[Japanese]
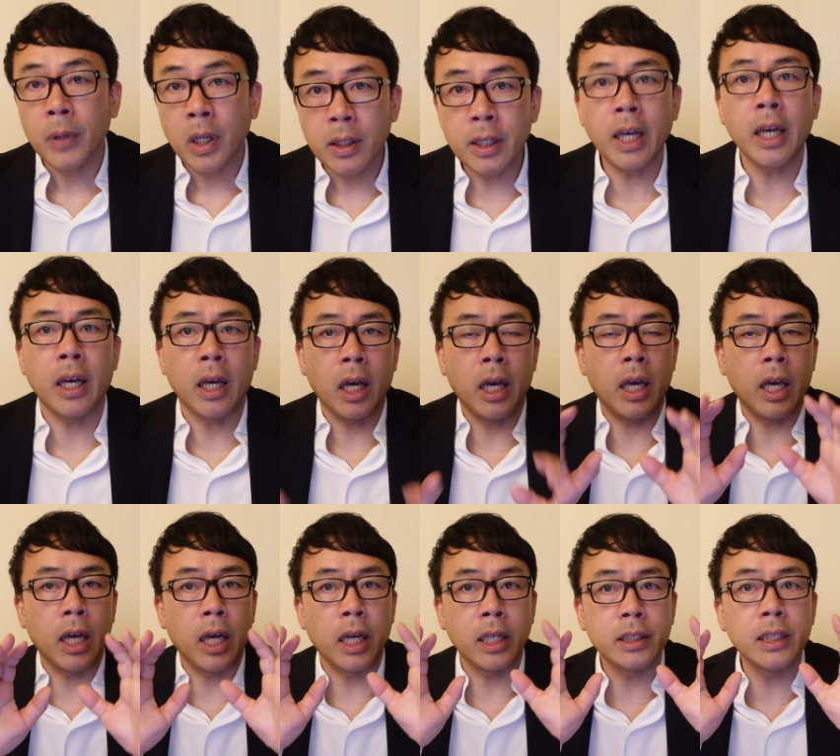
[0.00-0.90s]

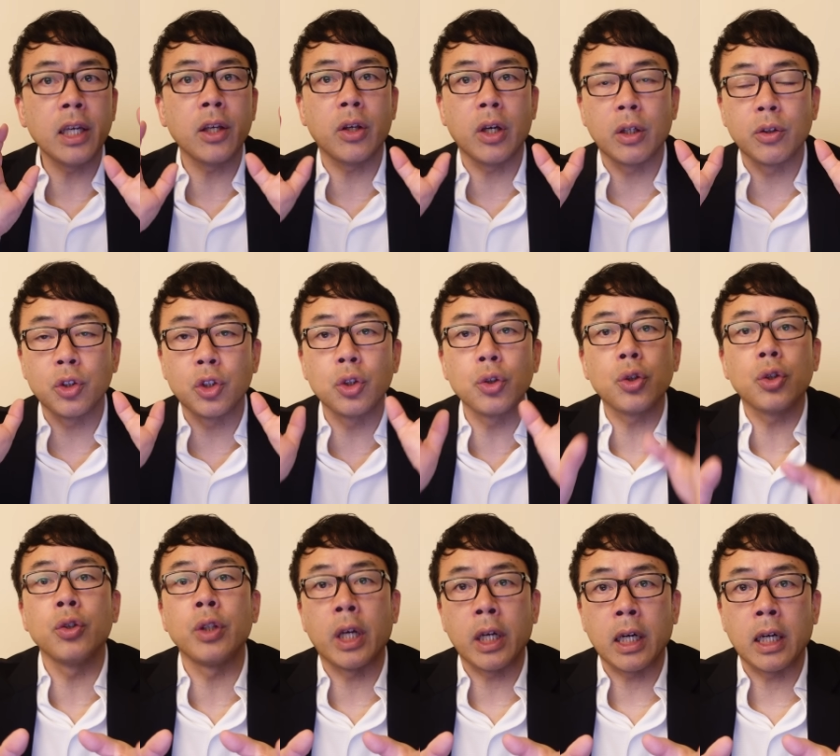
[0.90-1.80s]
で、えー、
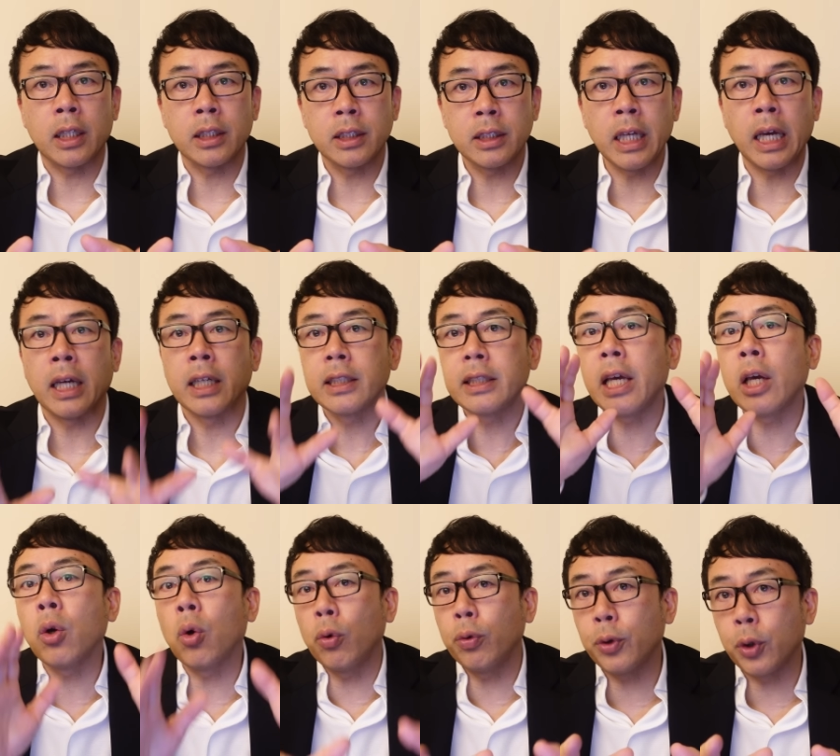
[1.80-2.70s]
1919年からですね
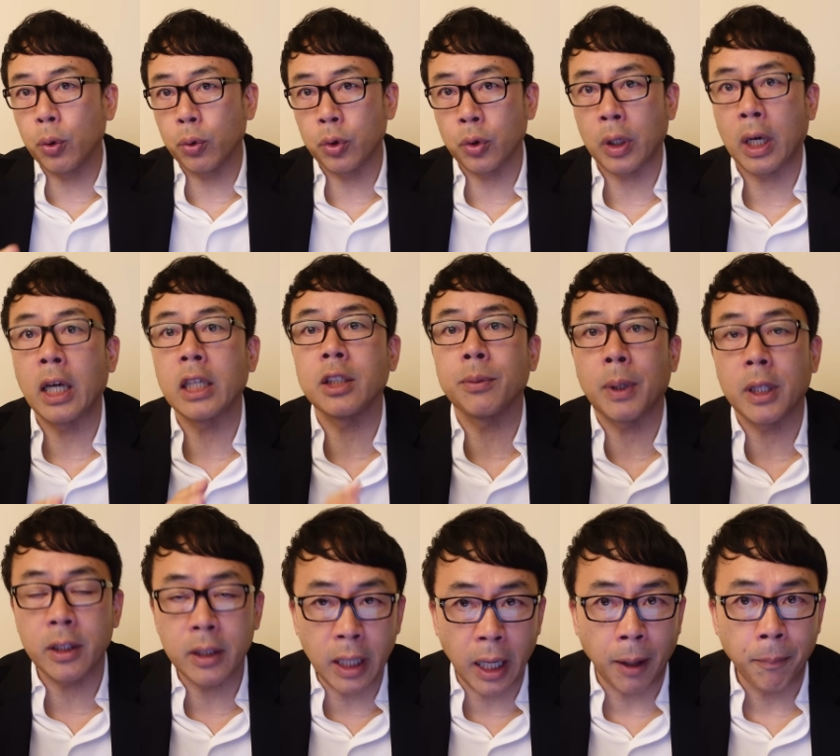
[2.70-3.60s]
戦後不況というのが始
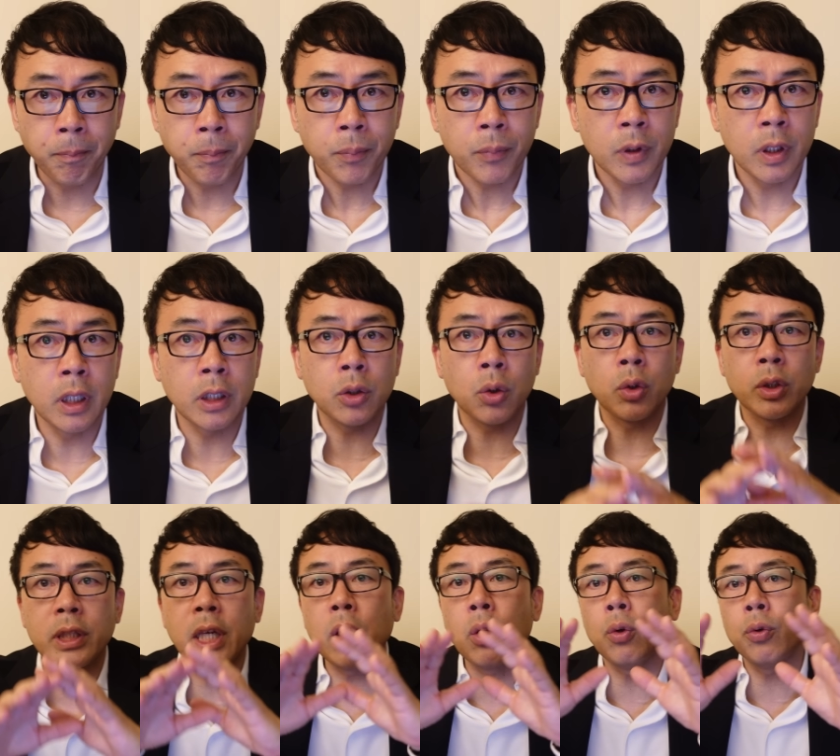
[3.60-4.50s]
まってでそ
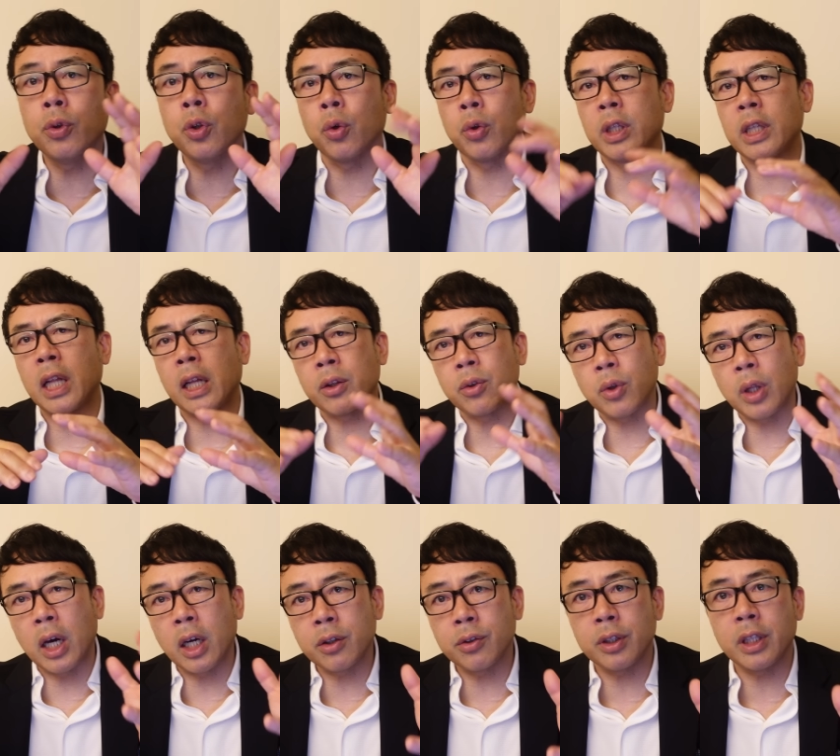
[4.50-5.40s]
の戦後不況でなんと
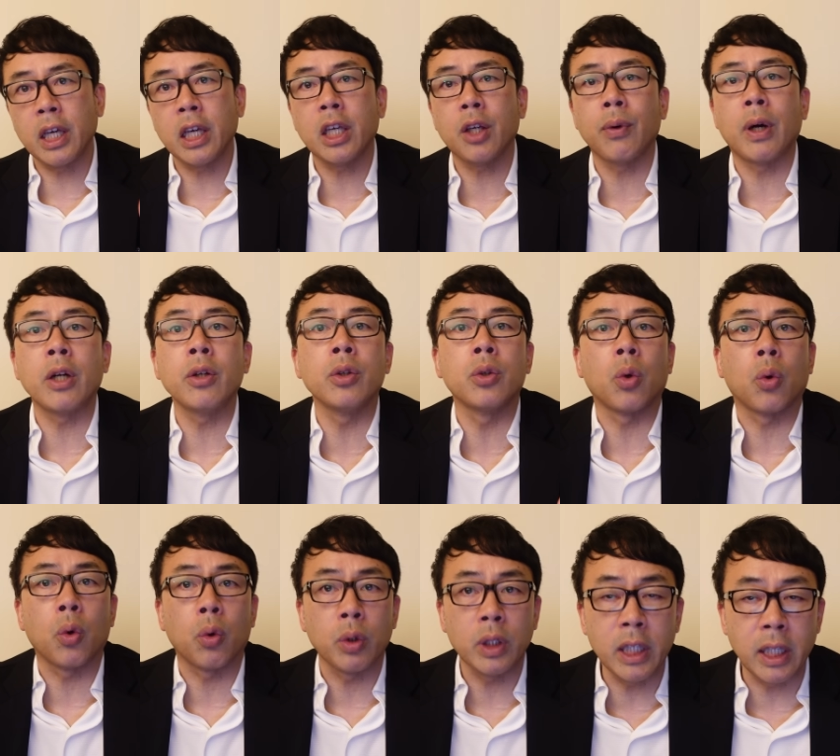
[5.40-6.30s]
なく景気悪いと
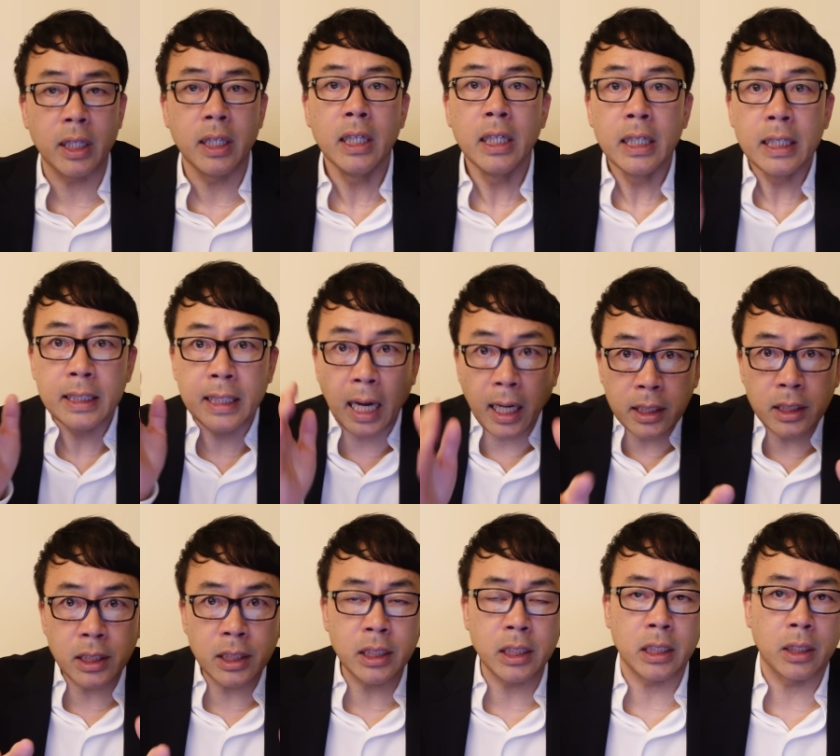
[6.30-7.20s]
ころに大
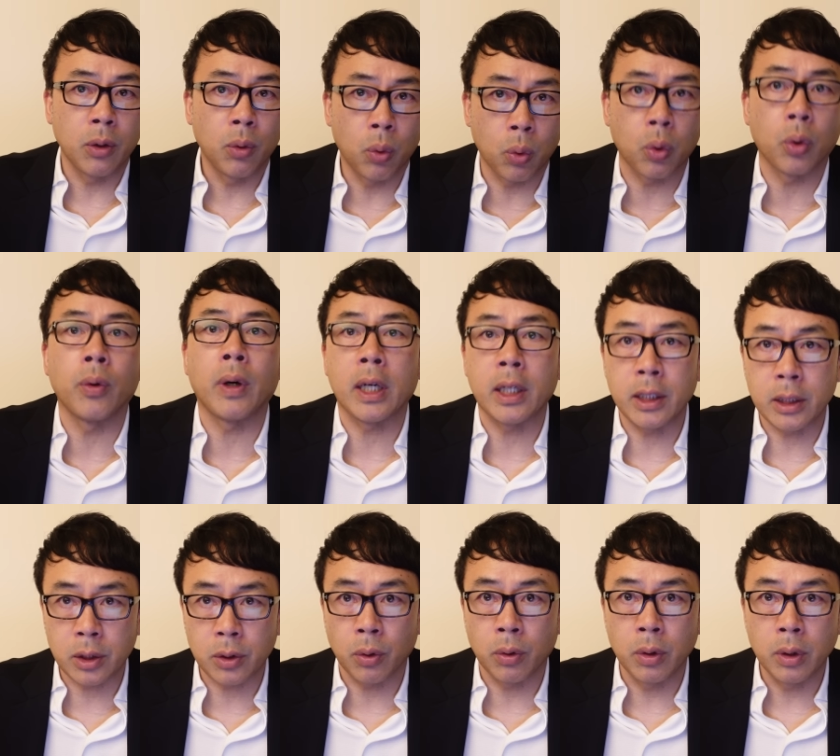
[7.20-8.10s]
地震起こるわけ
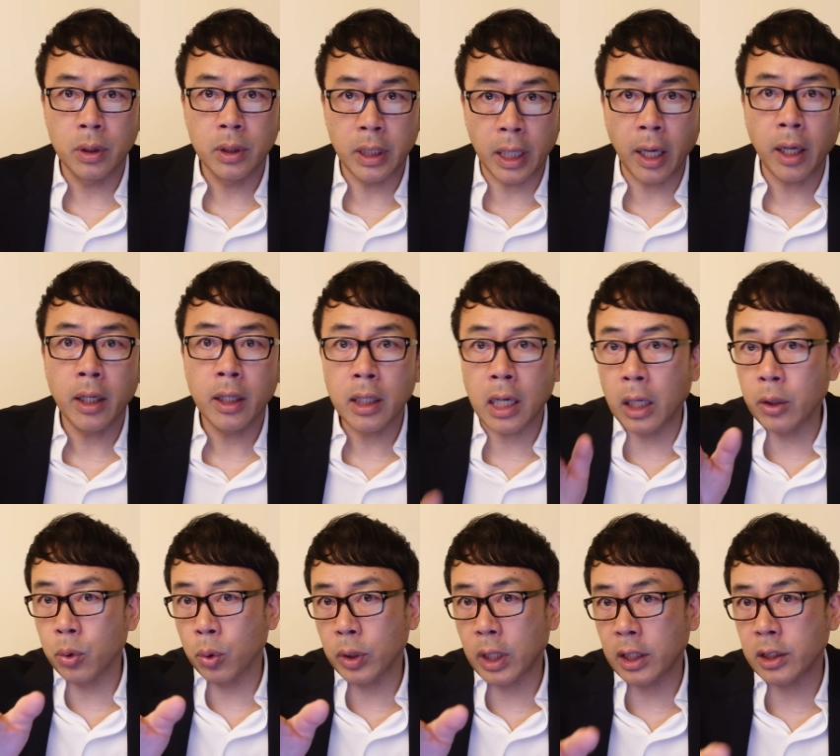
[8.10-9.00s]
ですよ、ね、
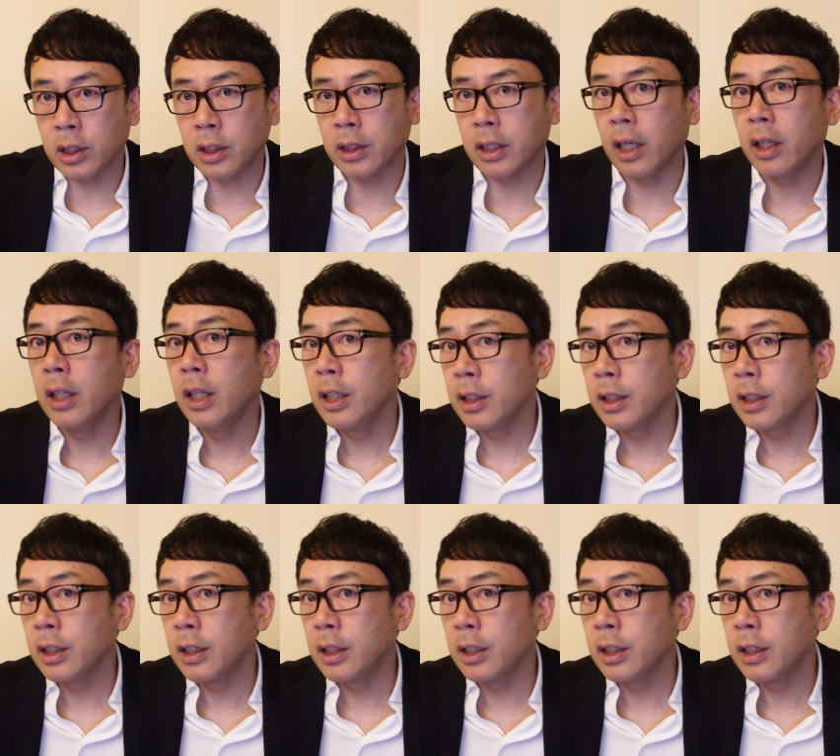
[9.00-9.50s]
関東大震災